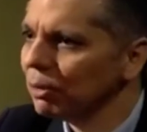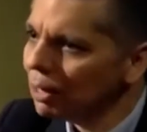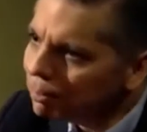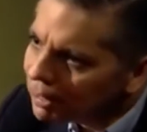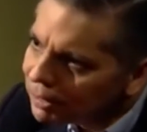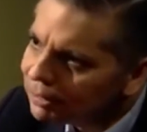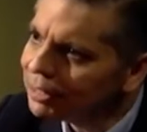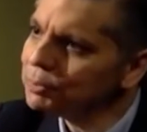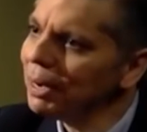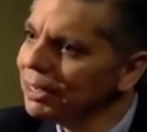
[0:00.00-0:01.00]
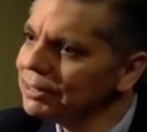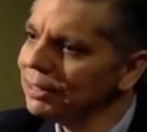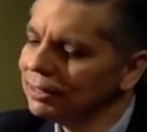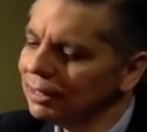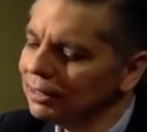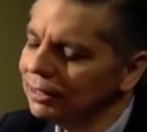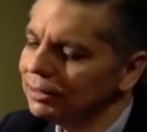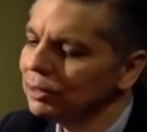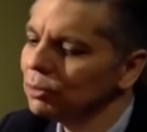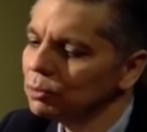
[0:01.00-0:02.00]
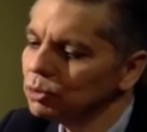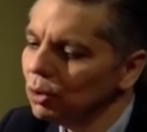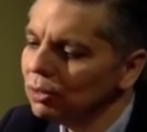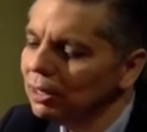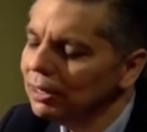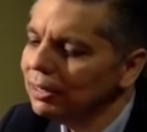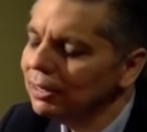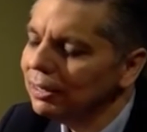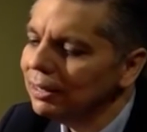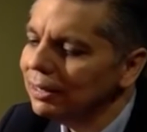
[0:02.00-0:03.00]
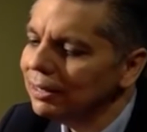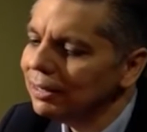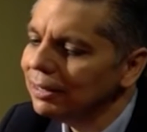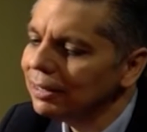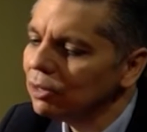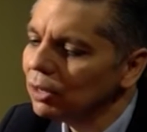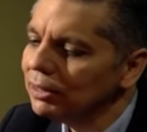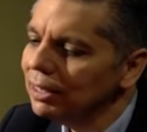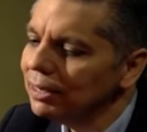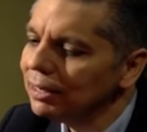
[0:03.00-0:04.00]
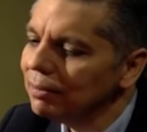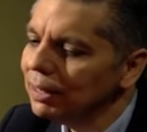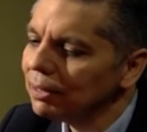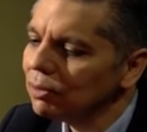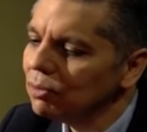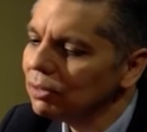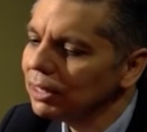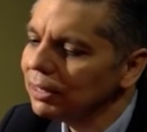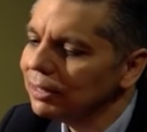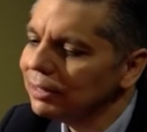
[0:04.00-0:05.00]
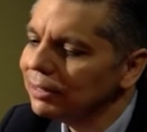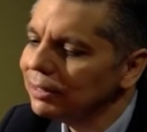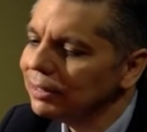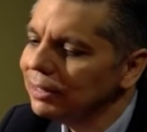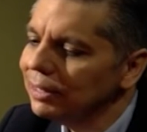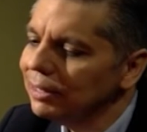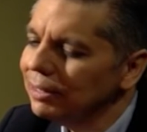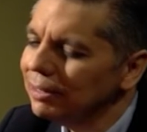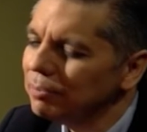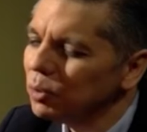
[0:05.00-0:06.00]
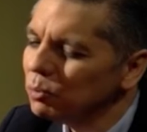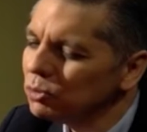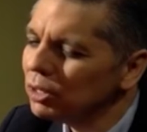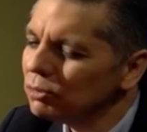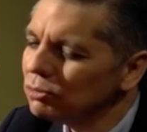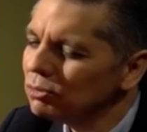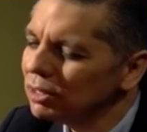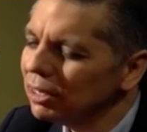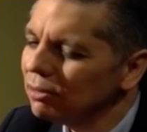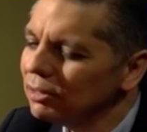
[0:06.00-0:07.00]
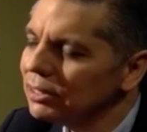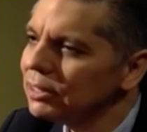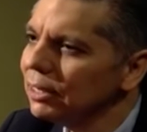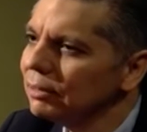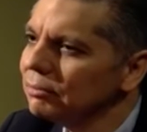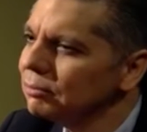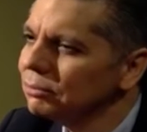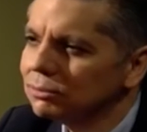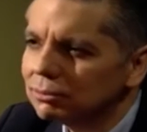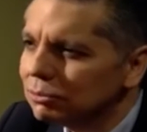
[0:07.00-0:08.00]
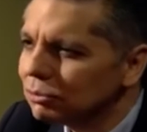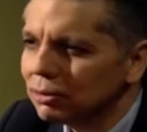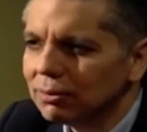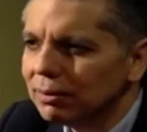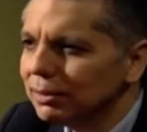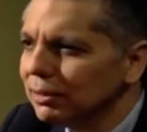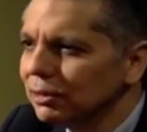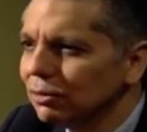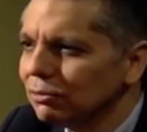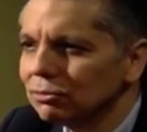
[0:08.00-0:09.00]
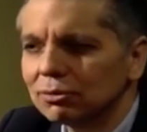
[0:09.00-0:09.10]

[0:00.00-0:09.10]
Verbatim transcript: es que México está en el primer lugar, 50% abajo de Dominicana con 46, Brasil 40, Colombia 40. Esto es para